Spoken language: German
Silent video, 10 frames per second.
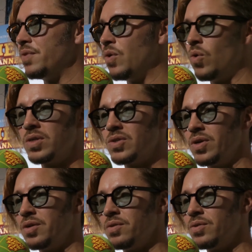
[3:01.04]
Wie hoch ist
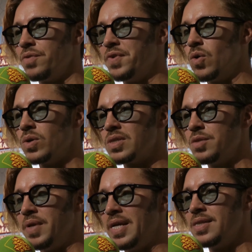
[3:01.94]
eure oder wie groß
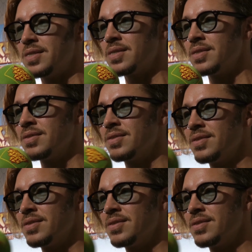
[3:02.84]
ist die Playlist?